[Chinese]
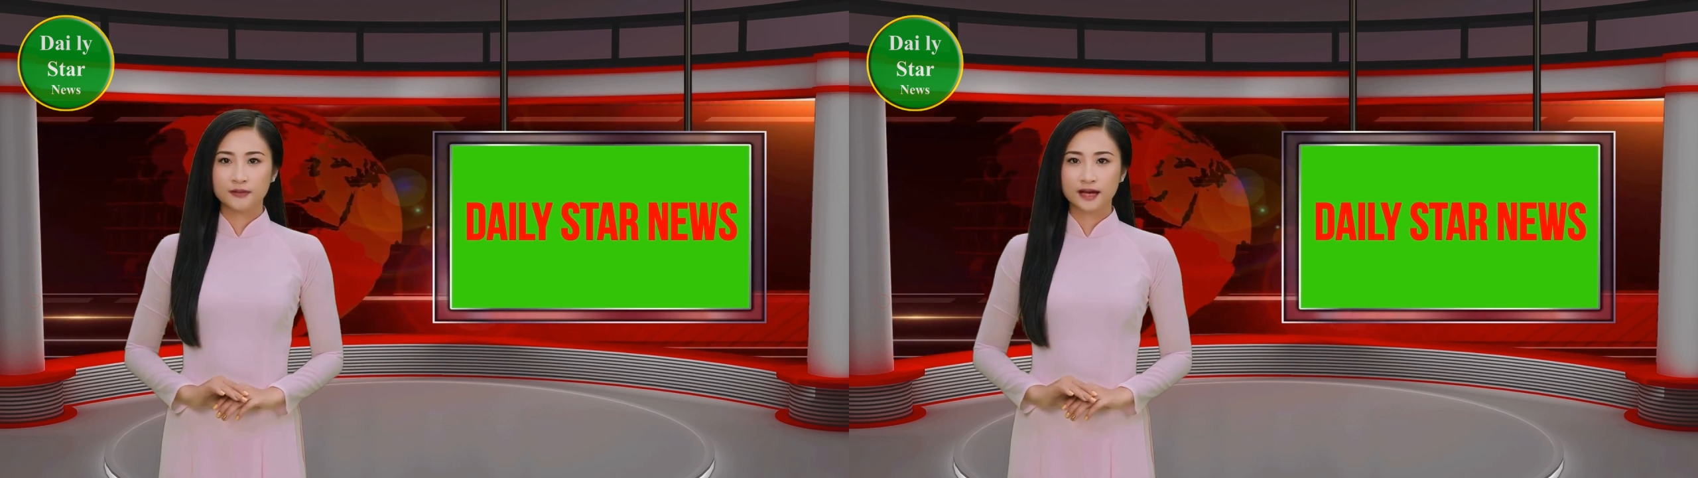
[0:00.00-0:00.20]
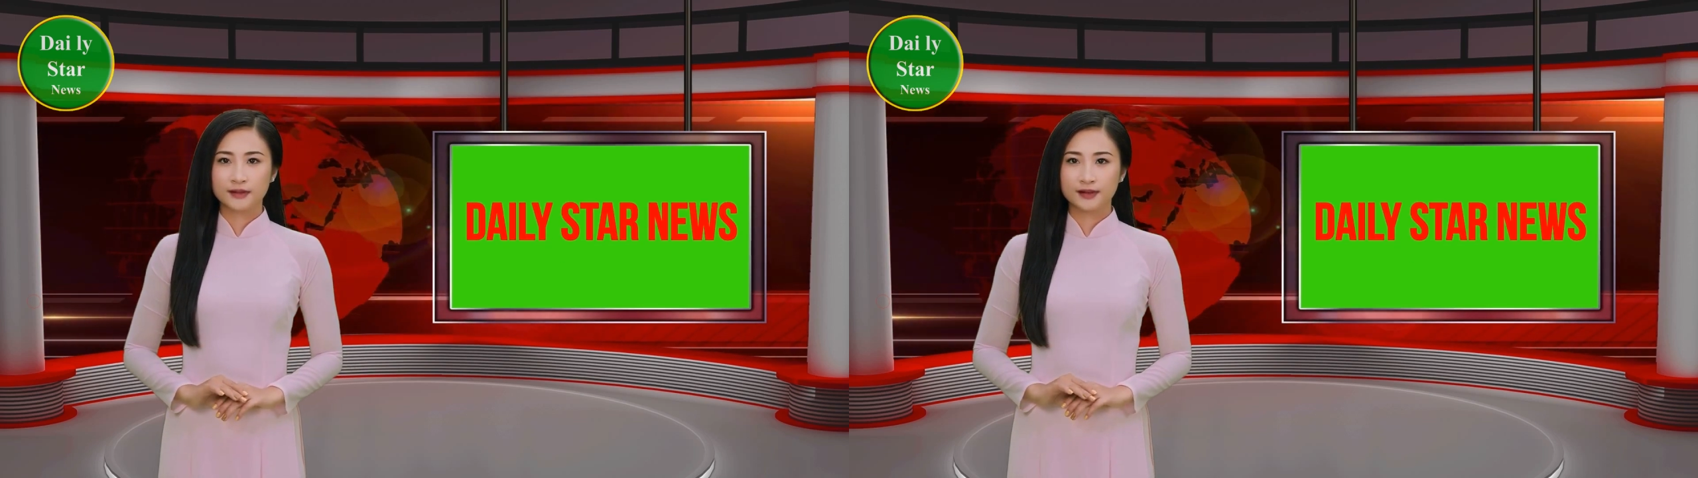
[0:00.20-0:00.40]

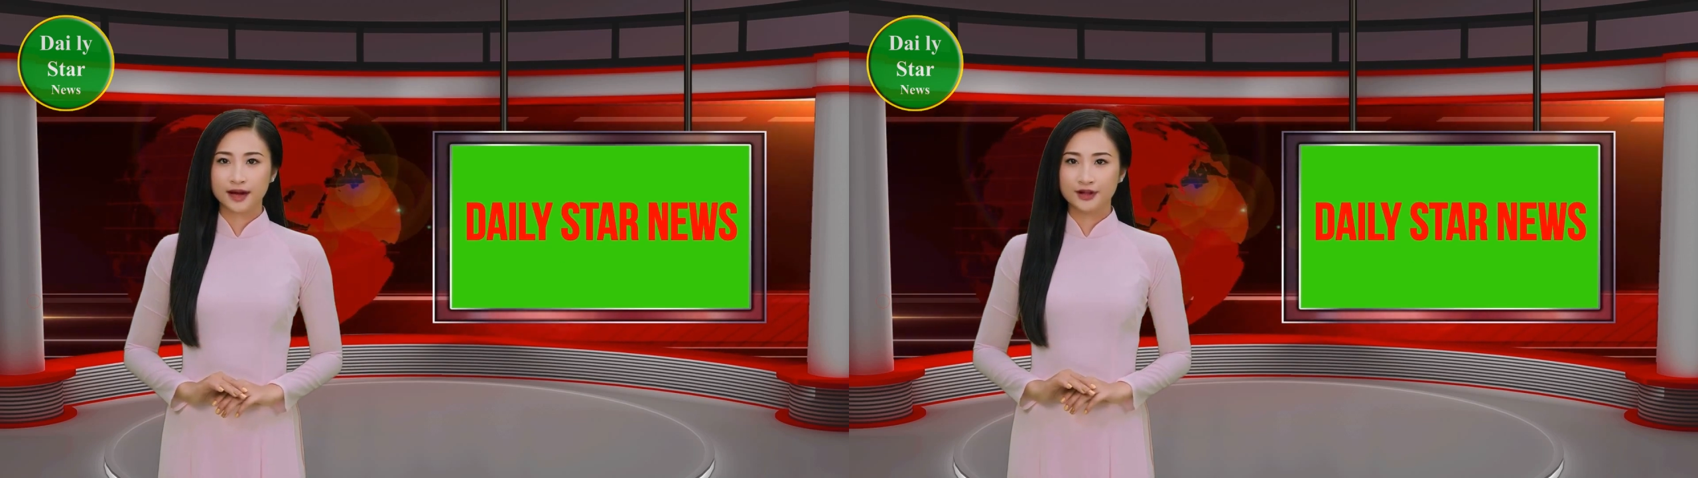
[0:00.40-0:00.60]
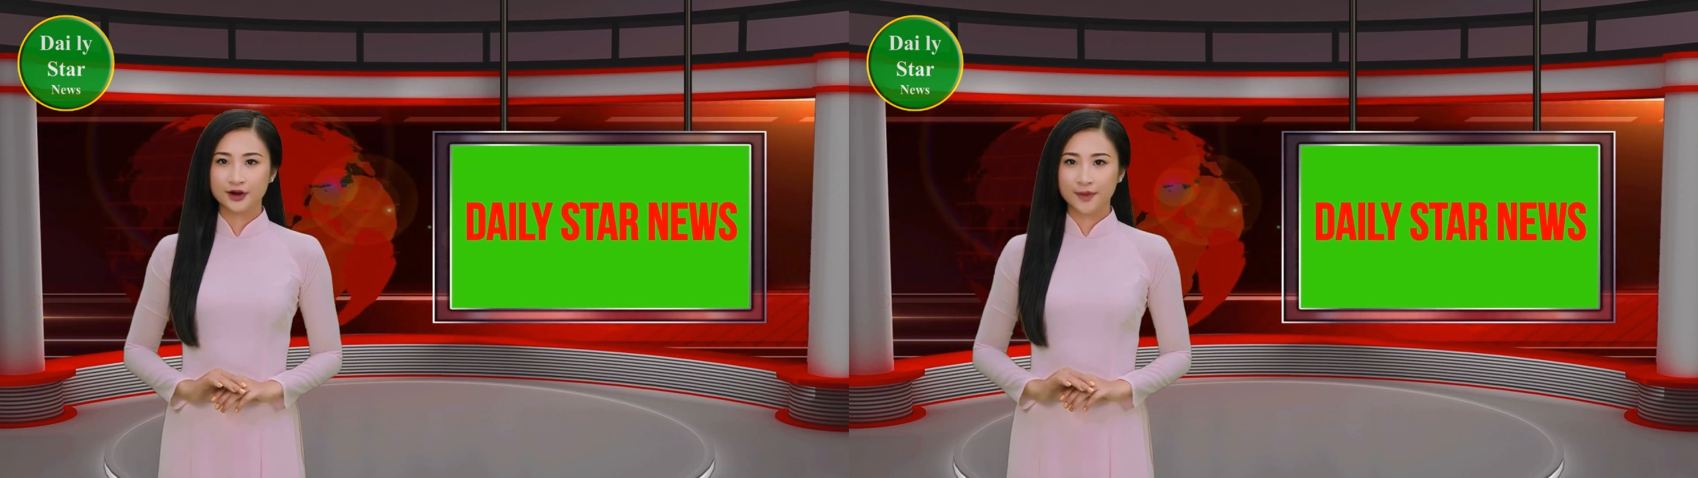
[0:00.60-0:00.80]
订
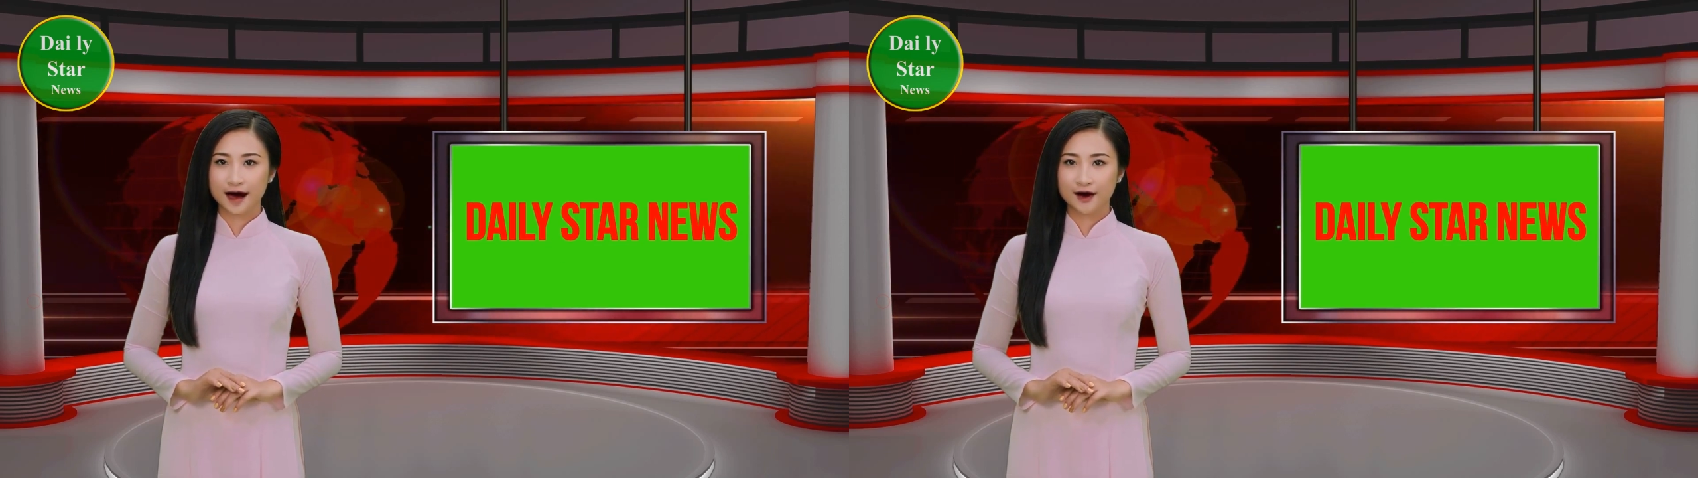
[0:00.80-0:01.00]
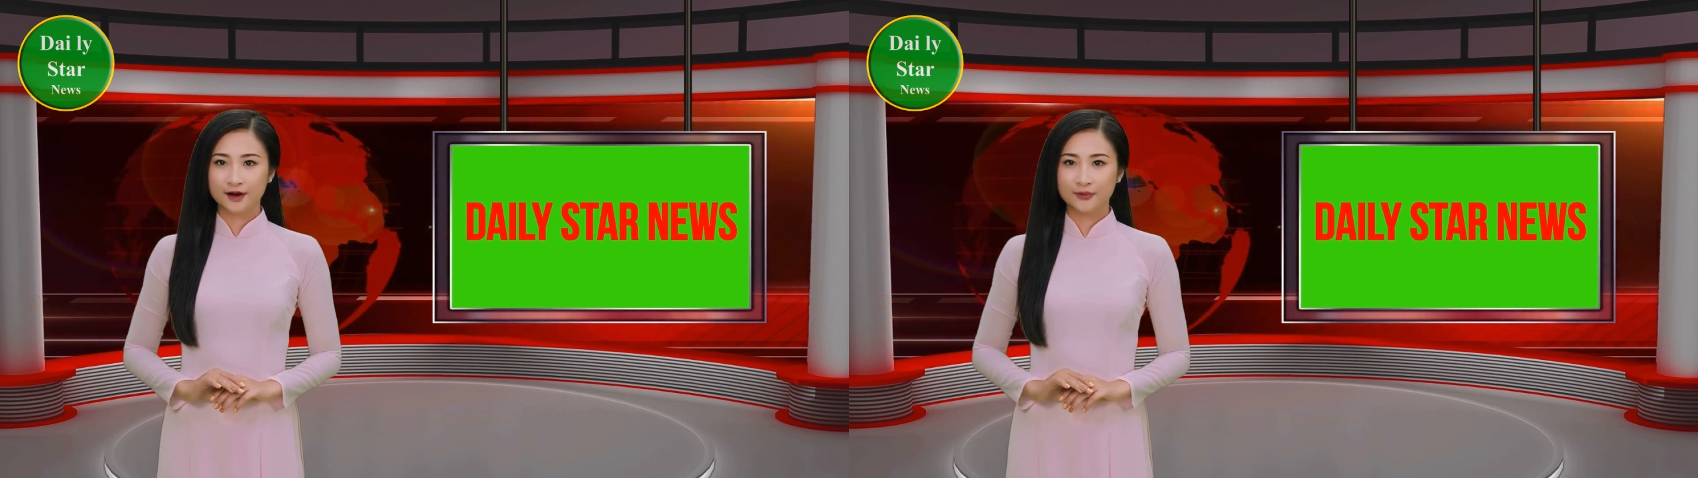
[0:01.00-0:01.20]
阅频
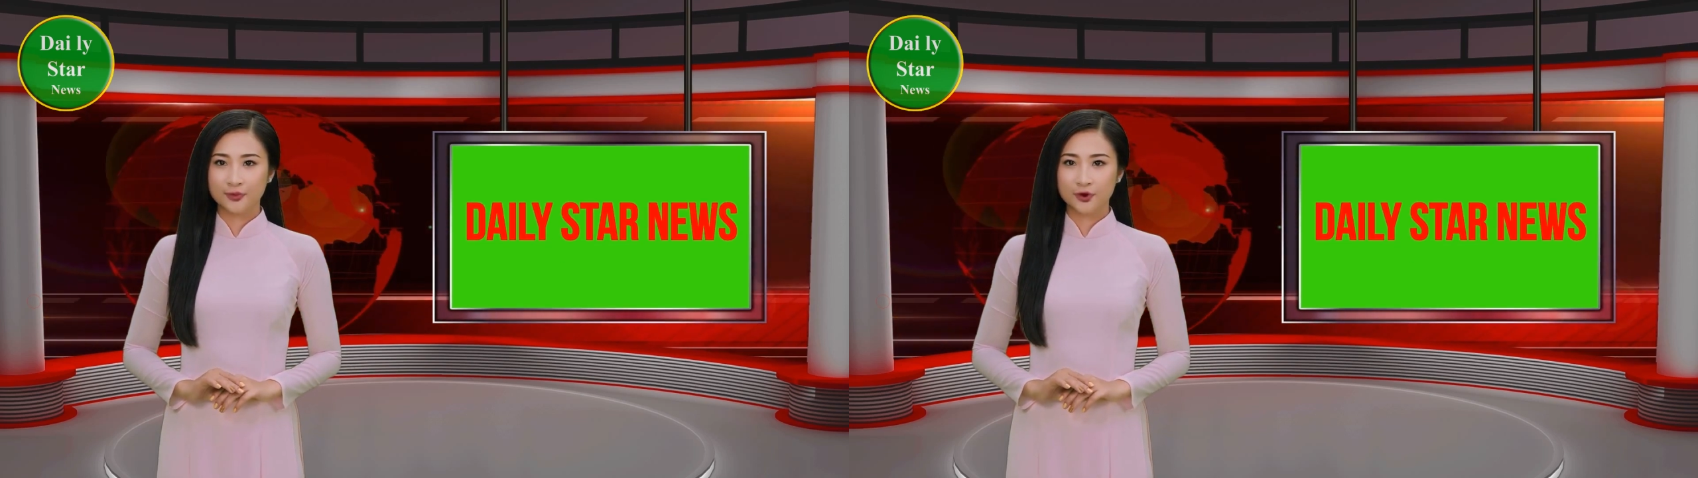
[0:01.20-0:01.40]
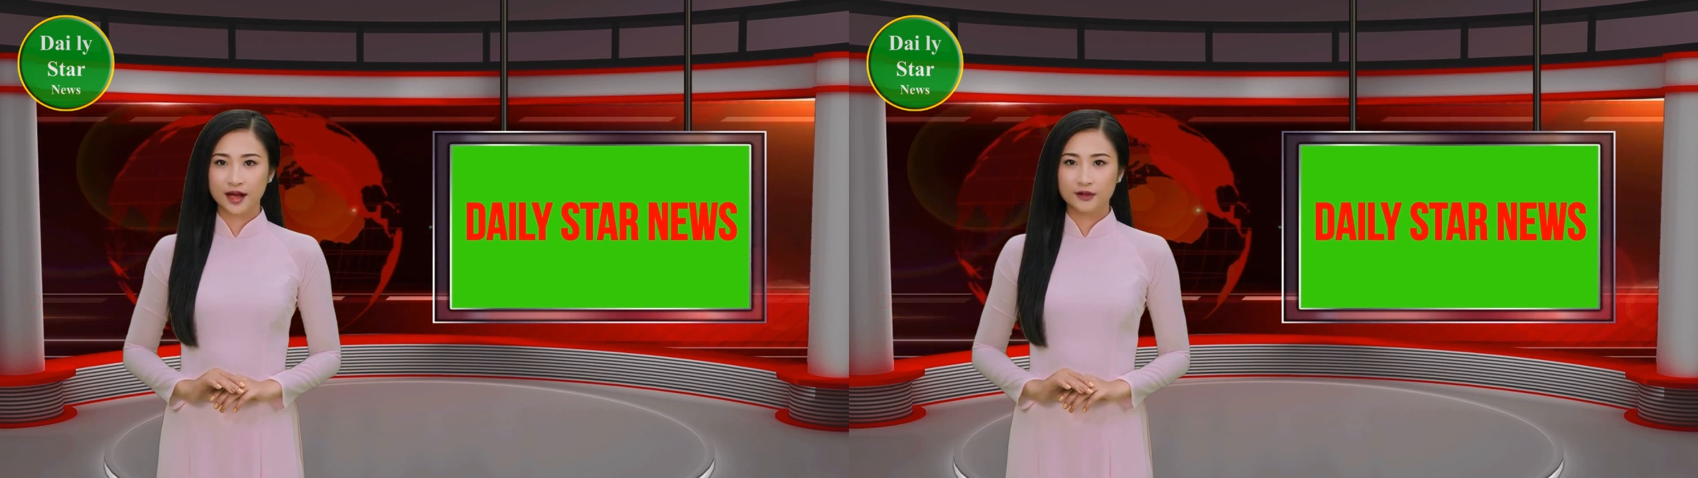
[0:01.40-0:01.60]
道，
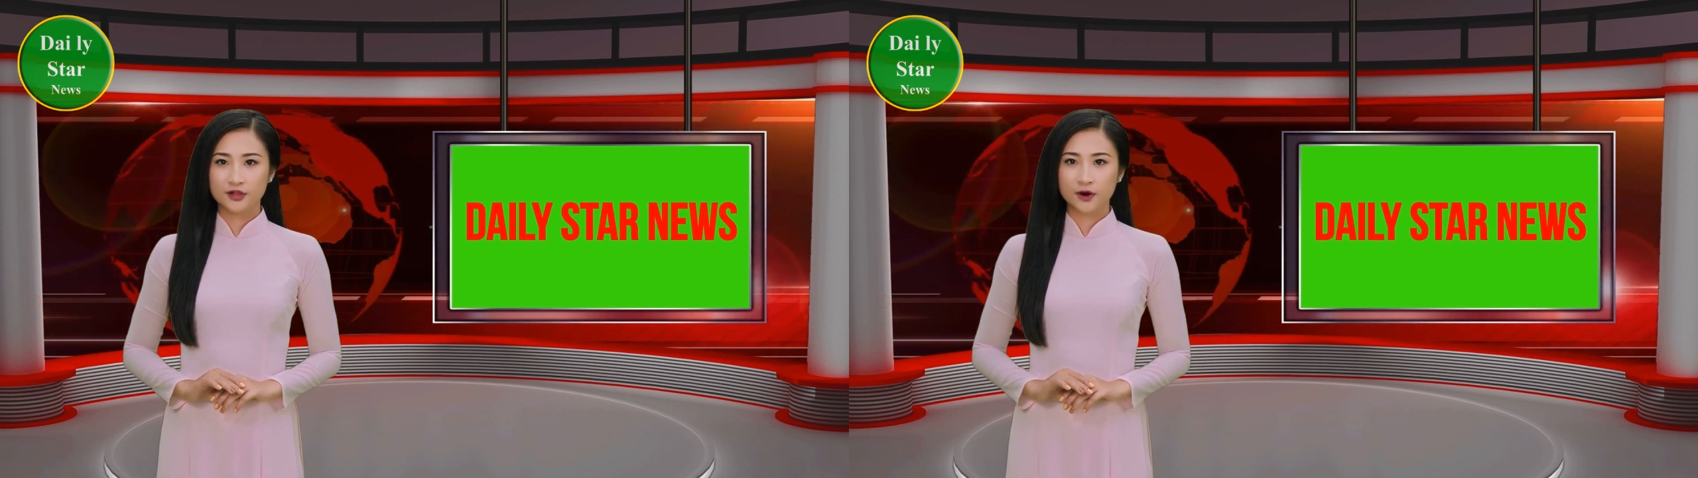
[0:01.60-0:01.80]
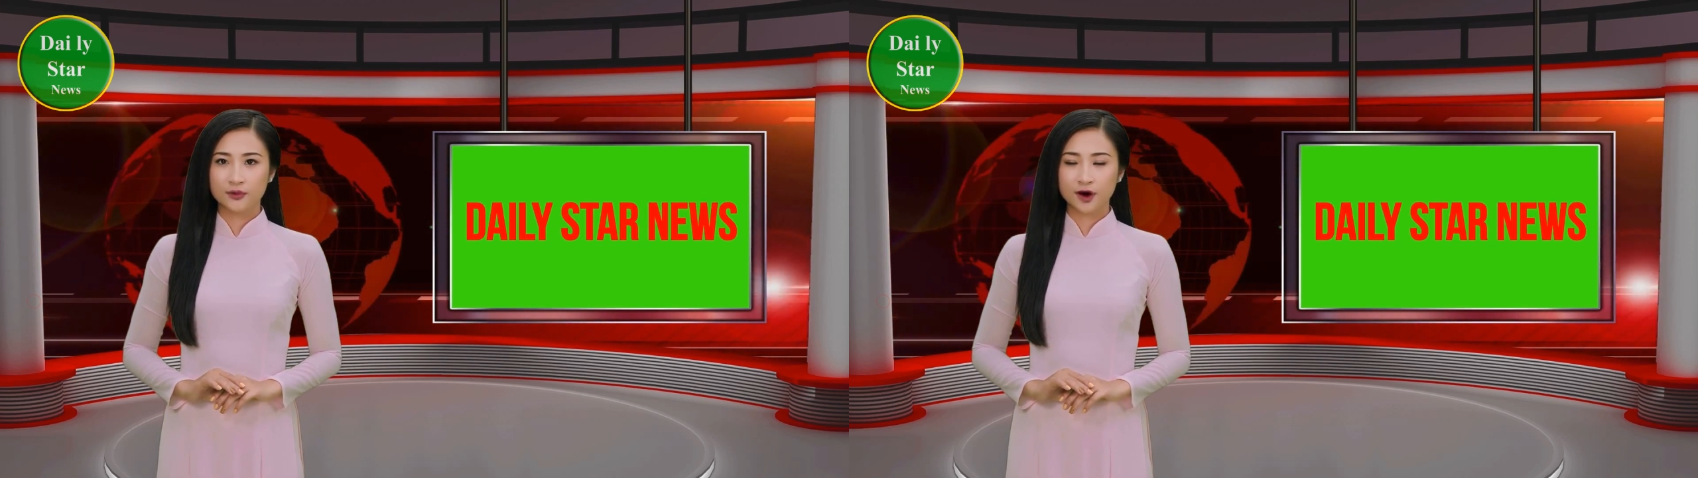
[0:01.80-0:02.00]
不要
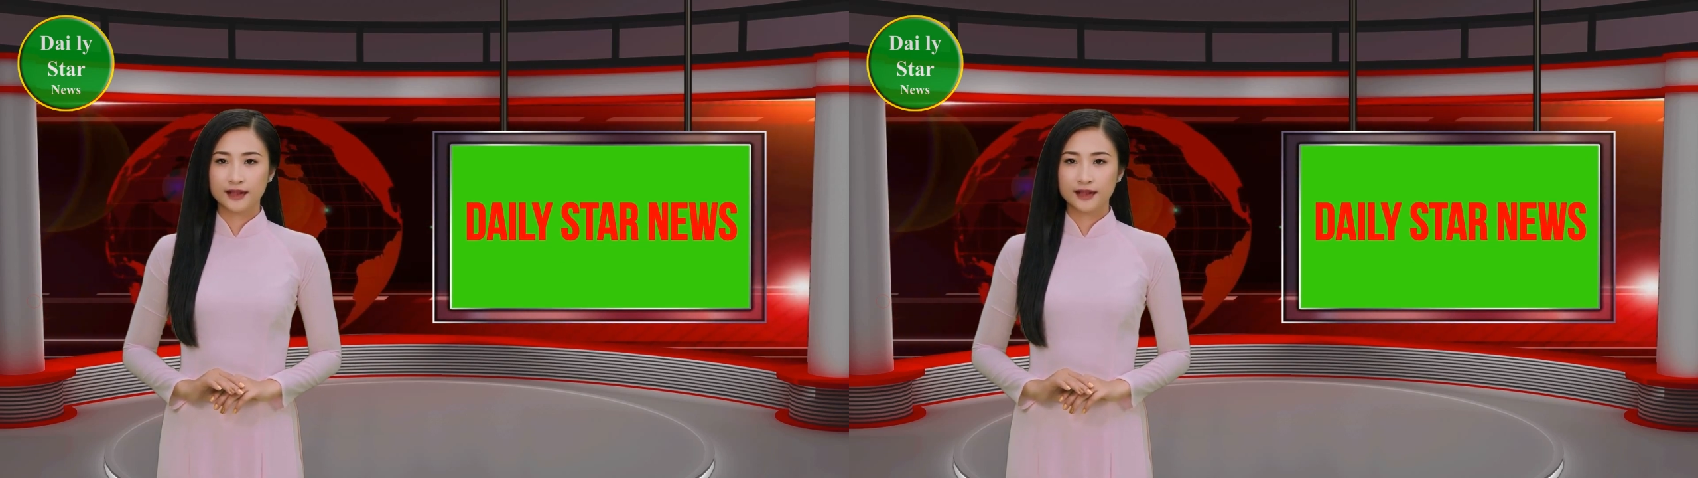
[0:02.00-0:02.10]
错过